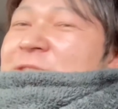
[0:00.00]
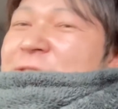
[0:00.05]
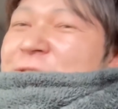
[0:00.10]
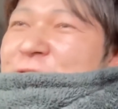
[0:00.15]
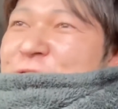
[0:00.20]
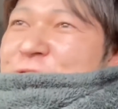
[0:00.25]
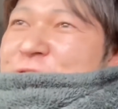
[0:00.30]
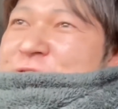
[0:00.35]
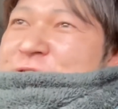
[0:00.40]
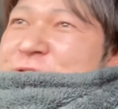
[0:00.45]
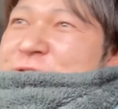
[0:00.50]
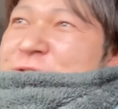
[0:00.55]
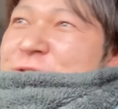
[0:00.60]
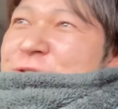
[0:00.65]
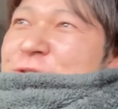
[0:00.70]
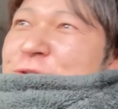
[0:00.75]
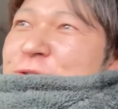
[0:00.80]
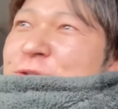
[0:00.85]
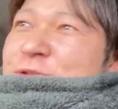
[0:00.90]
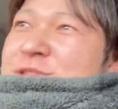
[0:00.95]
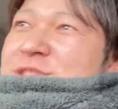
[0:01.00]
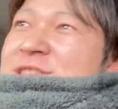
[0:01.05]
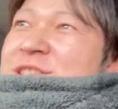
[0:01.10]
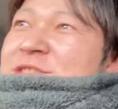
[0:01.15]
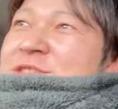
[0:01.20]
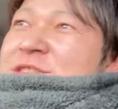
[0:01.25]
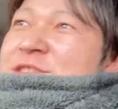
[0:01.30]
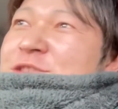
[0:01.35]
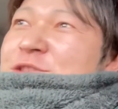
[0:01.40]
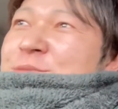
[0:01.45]
俺その、おっちゃ
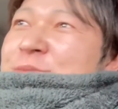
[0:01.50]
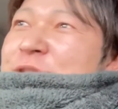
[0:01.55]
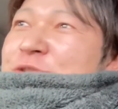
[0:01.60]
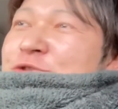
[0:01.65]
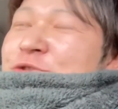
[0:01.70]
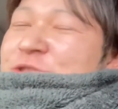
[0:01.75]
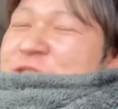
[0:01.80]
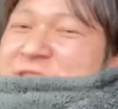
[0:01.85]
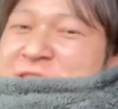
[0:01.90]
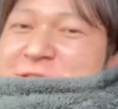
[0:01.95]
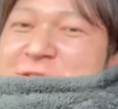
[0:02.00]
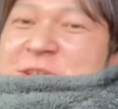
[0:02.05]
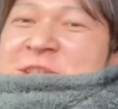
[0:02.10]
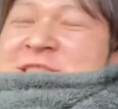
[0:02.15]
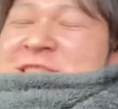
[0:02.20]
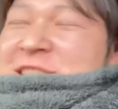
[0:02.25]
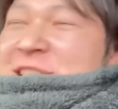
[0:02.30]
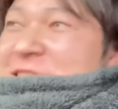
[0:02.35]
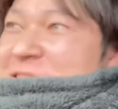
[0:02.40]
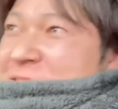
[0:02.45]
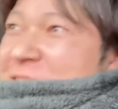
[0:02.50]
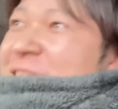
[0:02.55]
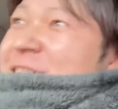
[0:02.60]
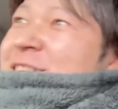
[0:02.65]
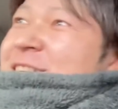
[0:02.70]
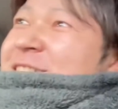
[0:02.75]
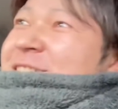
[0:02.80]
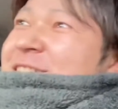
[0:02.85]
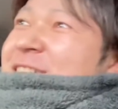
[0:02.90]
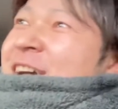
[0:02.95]
んの言うとこも取りに行くし、
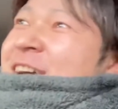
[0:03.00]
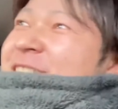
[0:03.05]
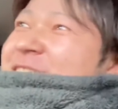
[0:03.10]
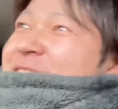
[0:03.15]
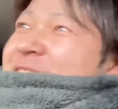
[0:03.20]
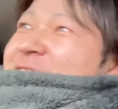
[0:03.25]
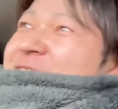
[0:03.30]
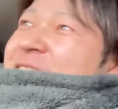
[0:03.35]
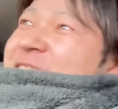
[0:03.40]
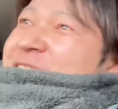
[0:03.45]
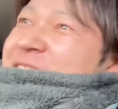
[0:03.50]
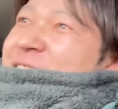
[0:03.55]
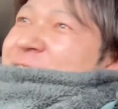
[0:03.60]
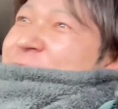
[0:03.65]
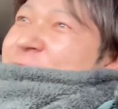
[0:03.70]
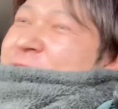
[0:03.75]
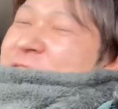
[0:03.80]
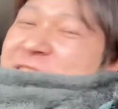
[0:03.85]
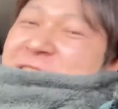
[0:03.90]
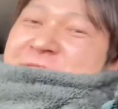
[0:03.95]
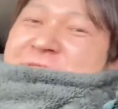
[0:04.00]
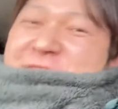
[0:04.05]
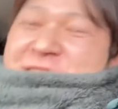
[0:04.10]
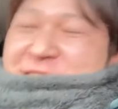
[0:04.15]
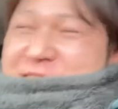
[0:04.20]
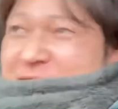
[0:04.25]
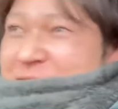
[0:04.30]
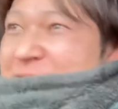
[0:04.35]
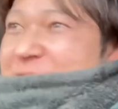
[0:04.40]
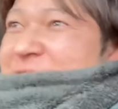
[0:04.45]
なんやったらセンター取りに行く
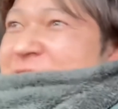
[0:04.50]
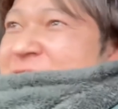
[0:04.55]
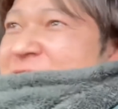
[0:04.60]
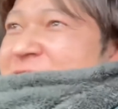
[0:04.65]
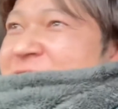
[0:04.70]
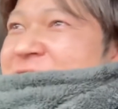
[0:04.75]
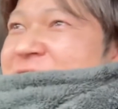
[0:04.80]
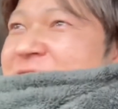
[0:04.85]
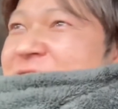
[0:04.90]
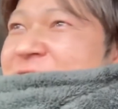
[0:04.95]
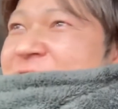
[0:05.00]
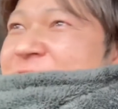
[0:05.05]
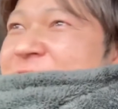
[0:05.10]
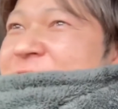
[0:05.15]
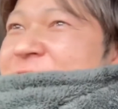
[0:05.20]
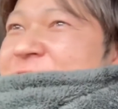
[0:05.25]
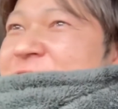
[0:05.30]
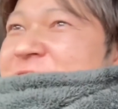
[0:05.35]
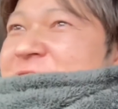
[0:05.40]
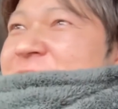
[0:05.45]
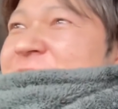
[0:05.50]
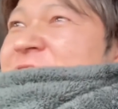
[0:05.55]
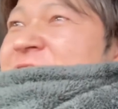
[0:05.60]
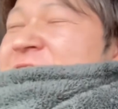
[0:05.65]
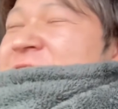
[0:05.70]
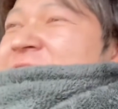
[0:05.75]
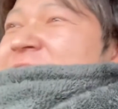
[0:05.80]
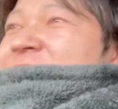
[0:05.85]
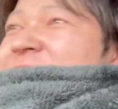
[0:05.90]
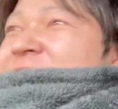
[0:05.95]
し、言ってくれ
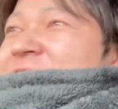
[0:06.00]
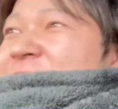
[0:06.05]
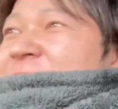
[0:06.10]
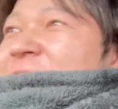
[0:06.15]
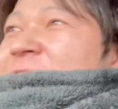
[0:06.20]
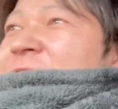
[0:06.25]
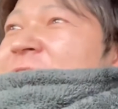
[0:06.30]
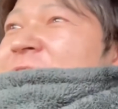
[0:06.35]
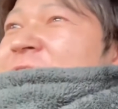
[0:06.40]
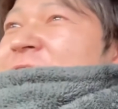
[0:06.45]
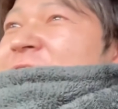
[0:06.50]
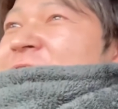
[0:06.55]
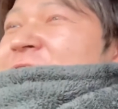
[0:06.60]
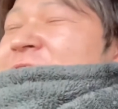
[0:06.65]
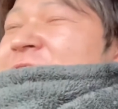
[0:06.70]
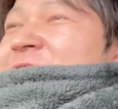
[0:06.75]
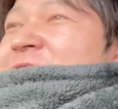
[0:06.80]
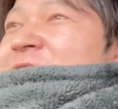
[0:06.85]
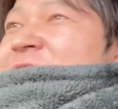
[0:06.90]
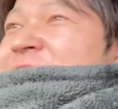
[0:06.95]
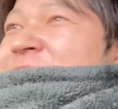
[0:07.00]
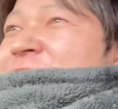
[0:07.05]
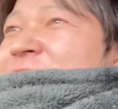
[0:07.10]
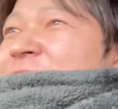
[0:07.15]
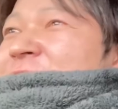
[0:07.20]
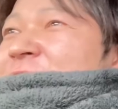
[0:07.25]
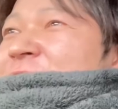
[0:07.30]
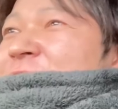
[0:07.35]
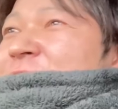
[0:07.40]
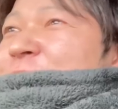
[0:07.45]
たらいいんですけど、
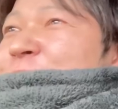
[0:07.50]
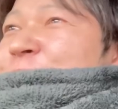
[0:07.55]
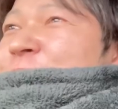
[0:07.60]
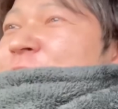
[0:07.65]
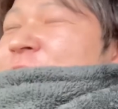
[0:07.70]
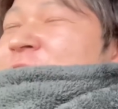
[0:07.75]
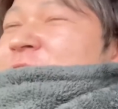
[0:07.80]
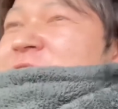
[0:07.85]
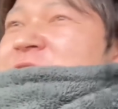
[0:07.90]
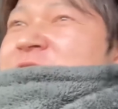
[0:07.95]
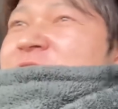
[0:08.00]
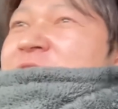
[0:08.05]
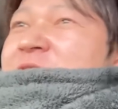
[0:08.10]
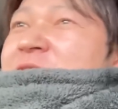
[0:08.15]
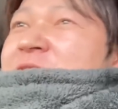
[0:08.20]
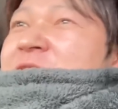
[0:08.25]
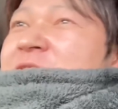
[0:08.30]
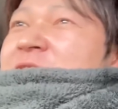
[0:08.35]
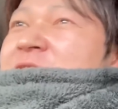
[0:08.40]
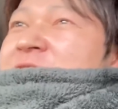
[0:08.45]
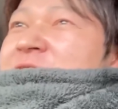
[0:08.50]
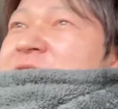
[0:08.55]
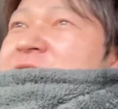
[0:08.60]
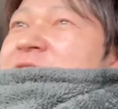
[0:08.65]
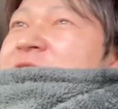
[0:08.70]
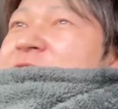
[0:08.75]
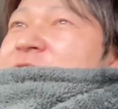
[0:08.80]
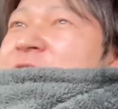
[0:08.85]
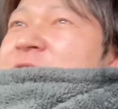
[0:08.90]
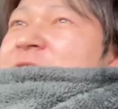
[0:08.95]
もう9時とか
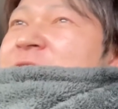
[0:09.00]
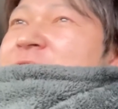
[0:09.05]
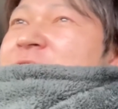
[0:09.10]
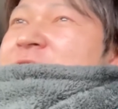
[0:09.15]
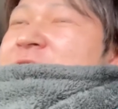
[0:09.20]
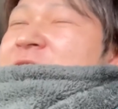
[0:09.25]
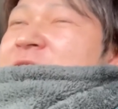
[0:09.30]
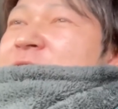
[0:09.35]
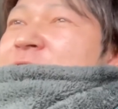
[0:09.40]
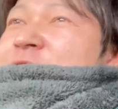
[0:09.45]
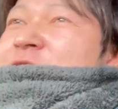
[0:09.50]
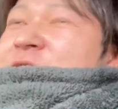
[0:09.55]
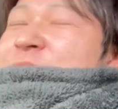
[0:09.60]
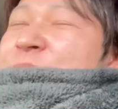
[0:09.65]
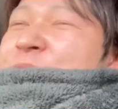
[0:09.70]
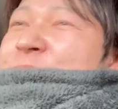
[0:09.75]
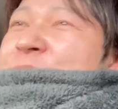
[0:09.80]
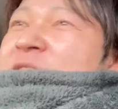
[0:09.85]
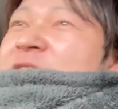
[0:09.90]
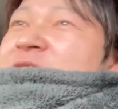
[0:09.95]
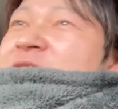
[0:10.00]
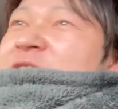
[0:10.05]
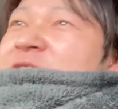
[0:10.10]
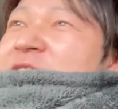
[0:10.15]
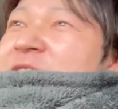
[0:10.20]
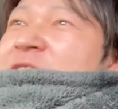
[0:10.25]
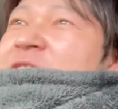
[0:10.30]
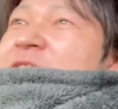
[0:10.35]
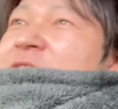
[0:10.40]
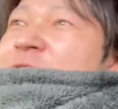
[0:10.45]
ね、気づいて9時まで待って
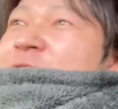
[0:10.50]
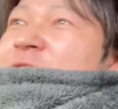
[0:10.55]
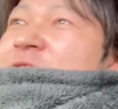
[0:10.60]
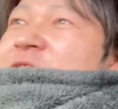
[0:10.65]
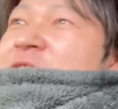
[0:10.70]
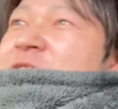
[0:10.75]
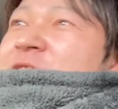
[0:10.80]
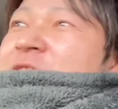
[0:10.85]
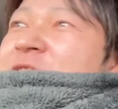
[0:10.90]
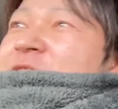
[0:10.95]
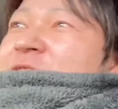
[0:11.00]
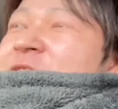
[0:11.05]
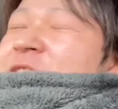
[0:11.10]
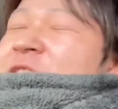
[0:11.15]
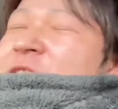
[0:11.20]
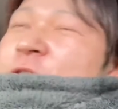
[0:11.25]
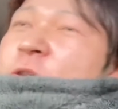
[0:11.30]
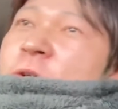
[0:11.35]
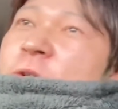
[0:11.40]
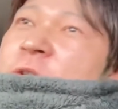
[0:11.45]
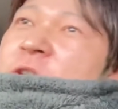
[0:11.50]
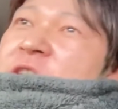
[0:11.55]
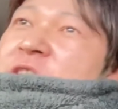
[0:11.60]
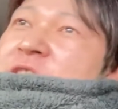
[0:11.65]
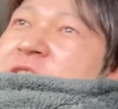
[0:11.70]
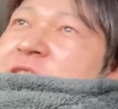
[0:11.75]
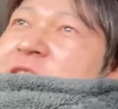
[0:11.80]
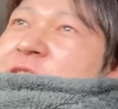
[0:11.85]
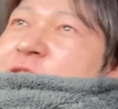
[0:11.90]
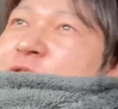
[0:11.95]
て、9時、あ、来おへ
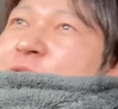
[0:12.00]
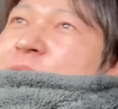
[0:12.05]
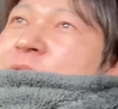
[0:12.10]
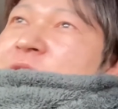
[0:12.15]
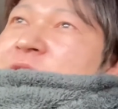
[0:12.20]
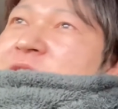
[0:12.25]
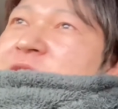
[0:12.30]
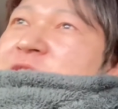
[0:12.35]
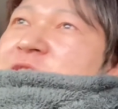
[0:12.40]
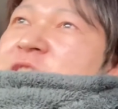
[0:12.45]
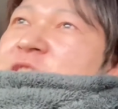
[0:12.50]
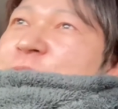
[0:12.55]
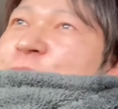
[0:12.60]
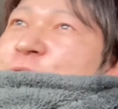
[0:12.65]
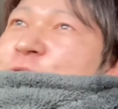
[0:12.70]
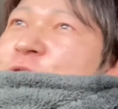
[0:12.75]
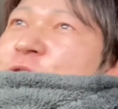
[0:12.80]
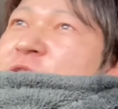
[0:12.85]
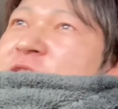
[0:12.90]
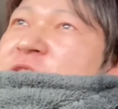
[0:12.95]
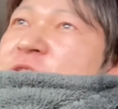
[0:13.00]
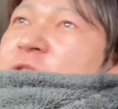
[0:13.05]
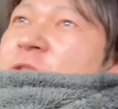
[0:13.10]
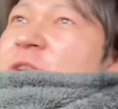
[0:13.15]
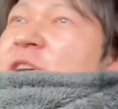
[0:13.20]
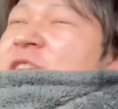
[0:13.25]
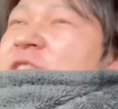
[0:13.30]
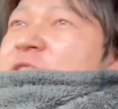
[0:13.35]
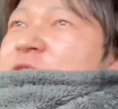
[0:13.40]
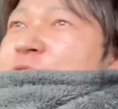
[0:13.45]
んやと思って、じゃあ取りに行
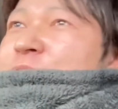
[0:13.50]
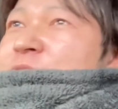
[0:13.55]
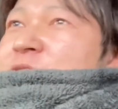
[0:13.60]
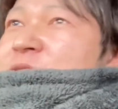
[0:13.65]
こうかなと思っ